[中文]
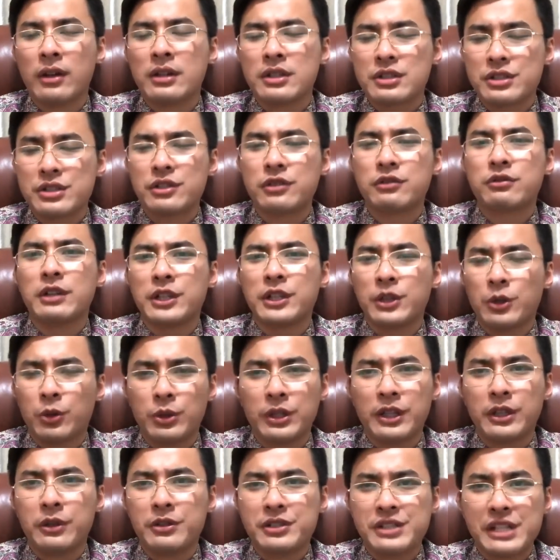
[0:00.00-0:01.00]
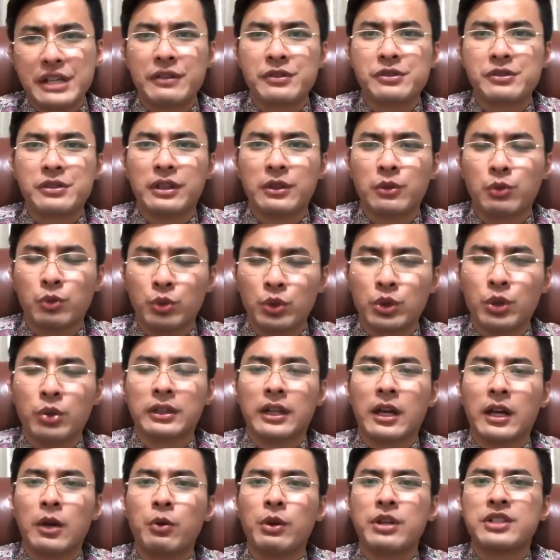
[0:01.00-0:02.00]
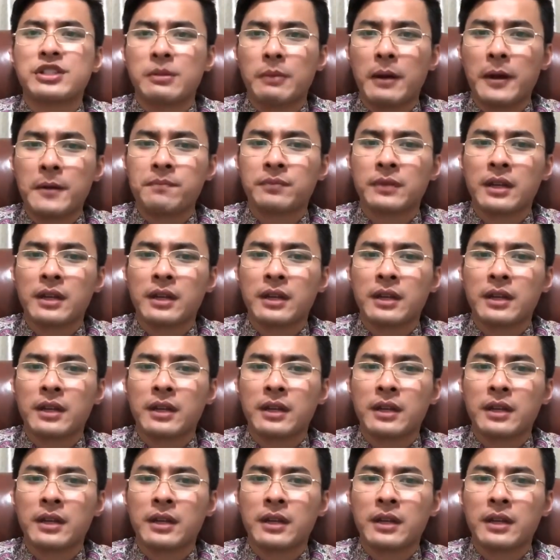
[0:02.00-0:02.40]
是最有利于解放军武统的。为什么？